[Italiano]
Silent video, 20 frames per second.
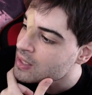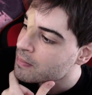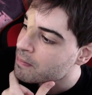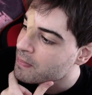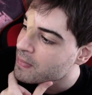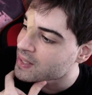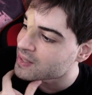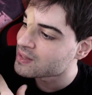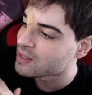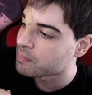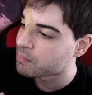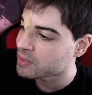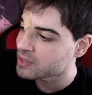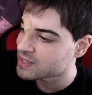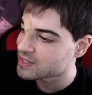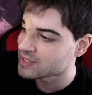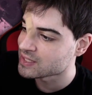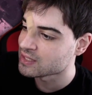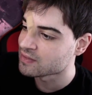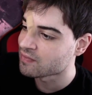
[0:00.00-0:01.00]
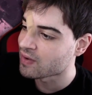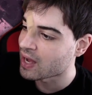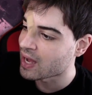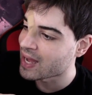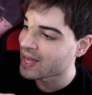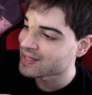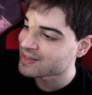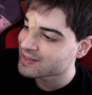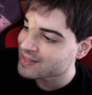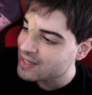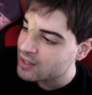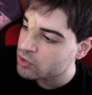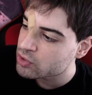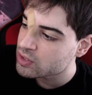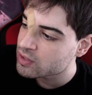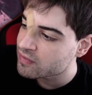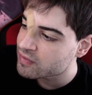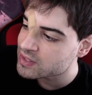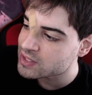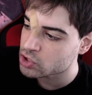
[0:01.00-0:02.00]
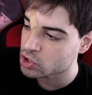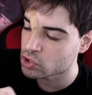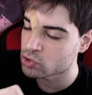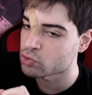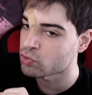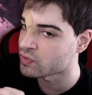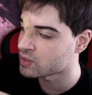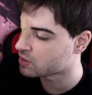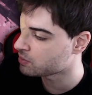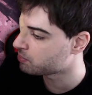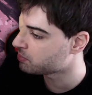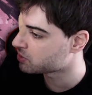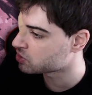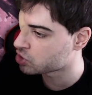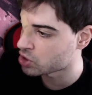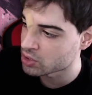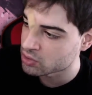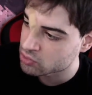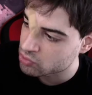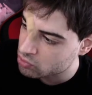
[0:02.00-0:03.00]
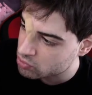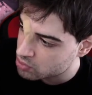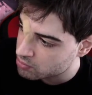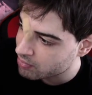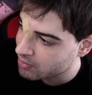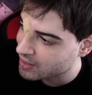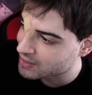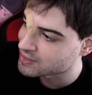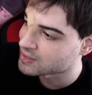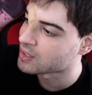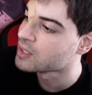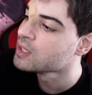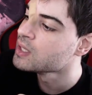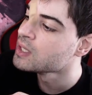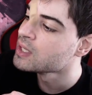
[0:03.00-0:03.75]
mentre passiva attacco e difesa 120% di base